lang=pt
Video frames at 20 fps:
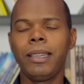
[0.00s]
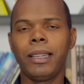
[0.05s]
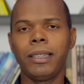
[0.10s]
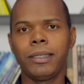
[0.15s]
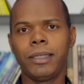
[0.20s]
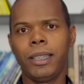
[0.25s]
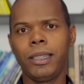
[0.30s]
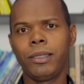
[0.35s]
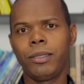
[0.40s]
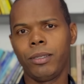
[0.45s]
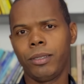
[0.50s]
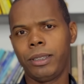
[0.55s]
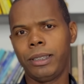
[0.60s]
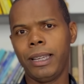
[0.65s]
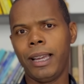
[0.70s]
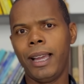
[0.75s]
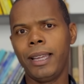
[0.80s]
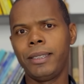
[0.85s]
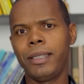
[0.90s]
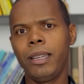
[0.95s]
nas redes
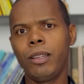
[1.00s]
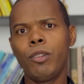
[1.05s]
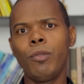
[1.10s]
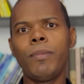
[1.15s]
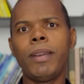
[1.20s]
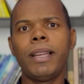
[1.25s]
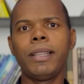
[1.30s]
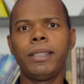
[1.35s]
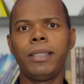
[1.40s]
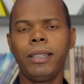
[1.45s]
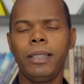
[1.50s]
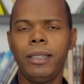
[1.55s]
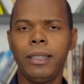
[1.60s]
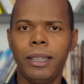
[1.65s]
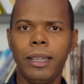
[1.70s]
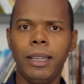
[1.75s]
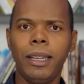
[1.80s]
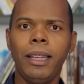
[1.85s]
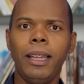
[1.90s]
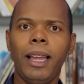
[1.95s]
sociais, ele começa
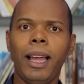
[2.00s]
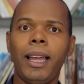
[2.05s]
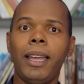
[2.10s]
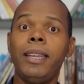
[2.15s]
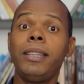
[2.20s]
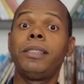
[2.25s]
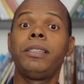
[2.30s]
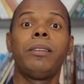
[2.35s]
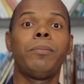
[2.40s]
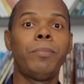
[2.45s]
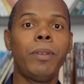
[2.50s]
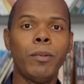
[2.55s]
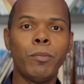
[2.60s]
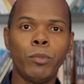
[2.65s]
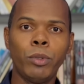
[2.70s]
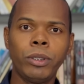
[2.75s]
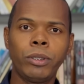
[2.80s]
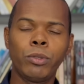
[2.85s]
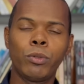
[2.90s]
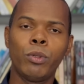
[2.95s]
a receber
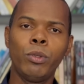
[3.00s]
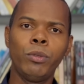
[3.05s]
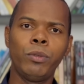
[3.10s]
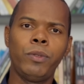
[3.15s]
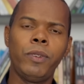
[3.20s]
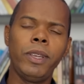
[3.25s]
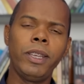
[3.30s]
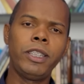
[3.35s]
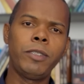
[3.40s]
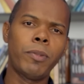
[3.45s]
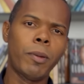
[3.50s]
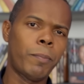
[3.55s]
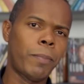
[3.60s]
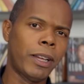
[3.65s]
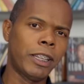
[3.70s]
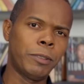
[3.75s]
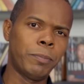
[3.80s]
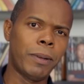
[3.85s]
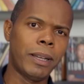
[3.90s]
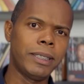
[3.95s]
muito convite para
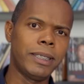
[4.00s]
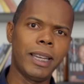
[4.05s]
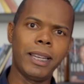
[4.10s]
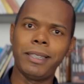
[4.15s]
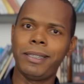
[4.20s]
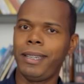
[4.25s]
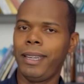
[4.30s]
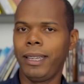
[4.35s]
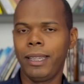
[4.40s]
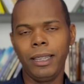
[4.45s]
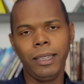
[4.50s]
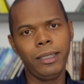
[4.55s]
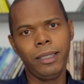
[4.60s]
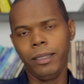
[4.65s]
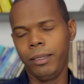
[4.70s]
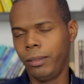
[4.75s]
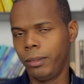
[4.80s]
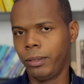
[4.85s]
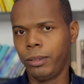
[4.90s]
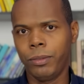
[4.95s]
participar de agenda
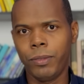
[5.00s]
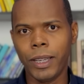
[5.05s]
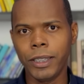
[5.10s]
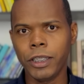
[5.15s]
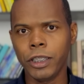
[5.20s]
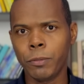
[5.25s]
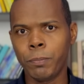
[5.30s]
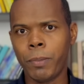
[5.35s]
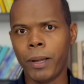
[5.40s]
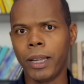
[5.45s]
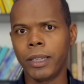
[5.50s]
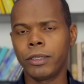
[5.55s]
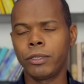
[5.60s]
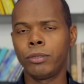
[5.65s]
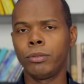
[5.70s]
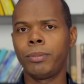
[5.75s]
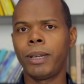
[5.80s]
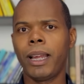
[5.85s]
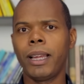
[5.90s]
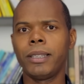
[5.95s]
e em diversas partes
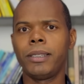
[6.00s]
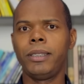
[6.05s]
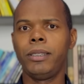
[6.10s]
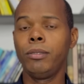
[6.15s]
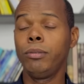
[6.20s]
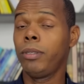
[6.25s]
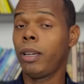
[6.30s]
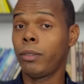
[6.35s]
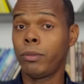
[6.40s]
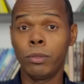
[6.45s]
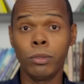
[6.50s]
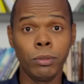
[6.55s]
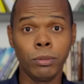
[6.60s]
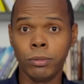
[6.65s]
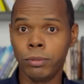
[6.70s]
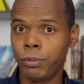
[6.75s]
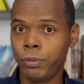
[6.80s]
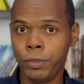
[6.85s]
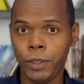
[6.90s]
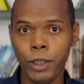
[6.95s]
do Brasil
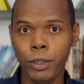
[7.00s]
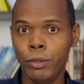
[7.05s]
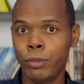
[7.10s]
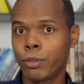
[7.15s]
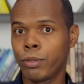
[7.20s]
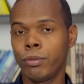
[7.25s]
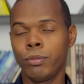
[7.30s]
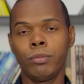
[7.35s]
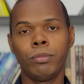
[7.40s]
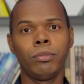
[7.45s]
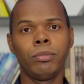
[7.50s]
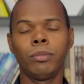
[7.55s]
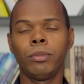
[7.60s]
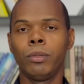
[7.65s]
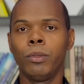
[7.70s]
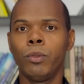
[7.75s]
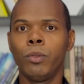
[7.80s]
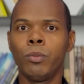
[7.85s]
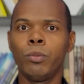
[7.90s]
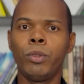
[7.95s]
gravou vídeos com
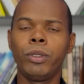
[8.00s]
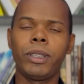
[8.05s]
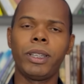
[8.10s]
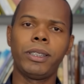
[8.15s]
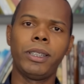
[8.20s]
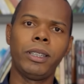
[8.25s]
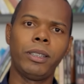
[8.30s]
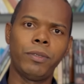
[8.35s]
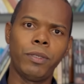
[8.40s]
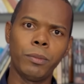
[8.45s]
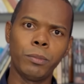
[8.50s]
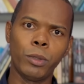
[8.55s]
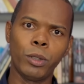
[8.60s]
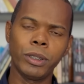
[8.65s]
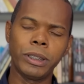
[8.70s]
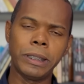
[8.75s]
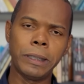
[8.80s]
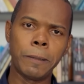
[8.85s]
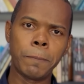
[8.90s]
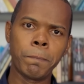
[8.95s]
muita gente
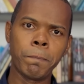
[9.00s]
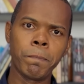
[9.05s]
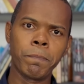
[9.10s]
famosa